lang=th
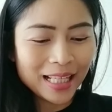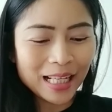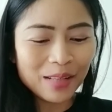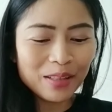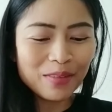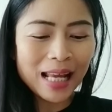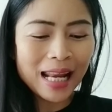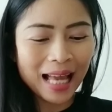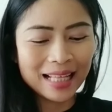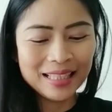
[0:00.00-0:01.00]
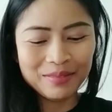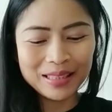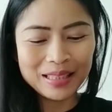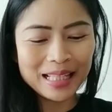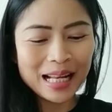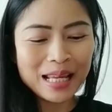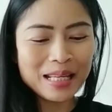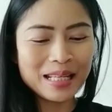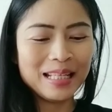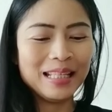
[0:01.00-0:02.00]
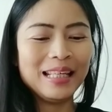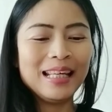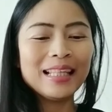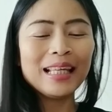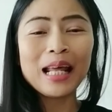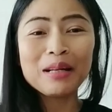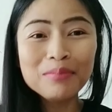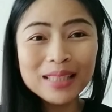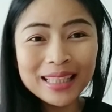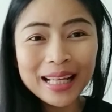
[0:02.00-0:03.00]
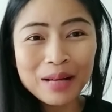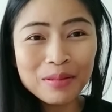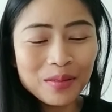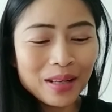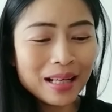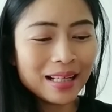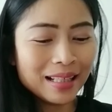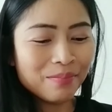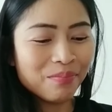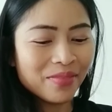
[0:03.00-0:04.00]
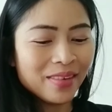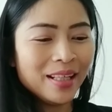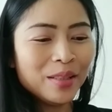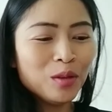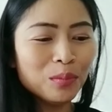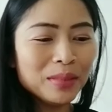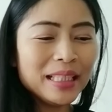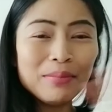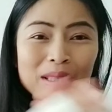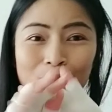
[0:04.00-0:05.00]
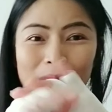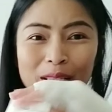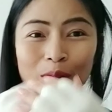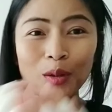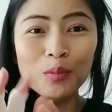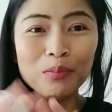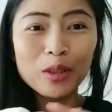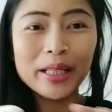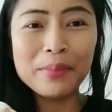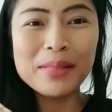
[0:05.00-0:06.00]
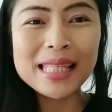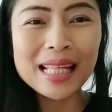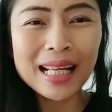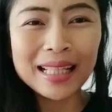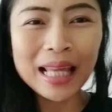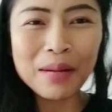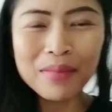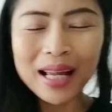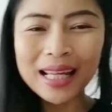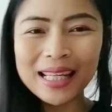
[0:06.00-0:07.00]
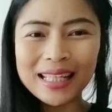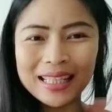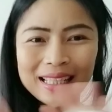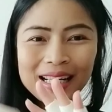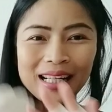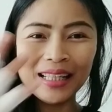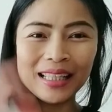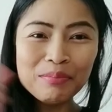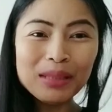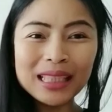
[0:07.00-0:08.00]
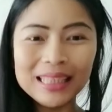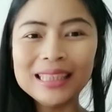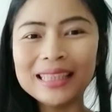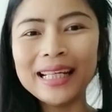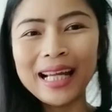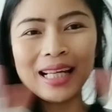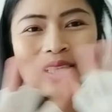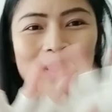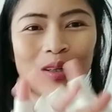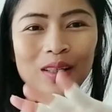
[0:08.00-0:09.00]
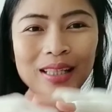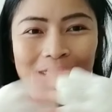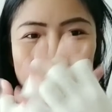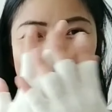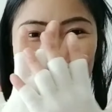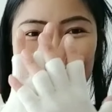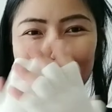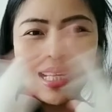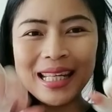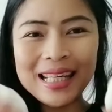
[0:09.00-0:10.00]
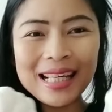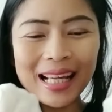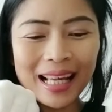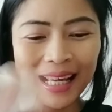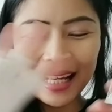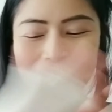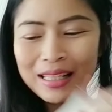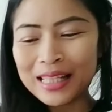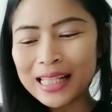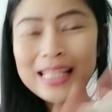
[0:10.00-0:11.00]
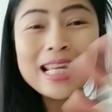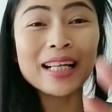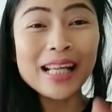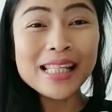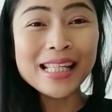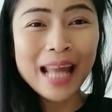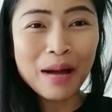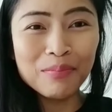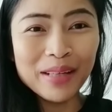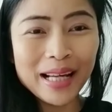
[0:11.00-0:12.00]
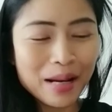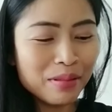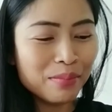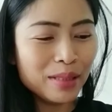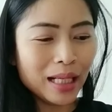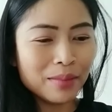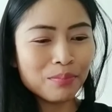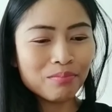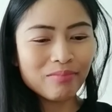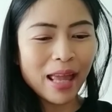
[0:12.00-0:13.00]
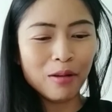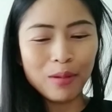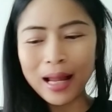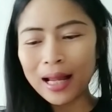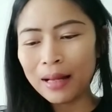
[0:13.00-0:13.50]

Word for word: เขาเรียกว่าอะไรล่ะ มันจะได้ถนัดมือนะคะ เพราะว่าถุงมือที่มันเป็นคลุมหมดอ่ะมันจะทำให้มือลื่นนะคะ ก็ประมาณนี้ค่ะ จริงๆอยากได้สีดำนะคะเพื่อนๆแต่ว่า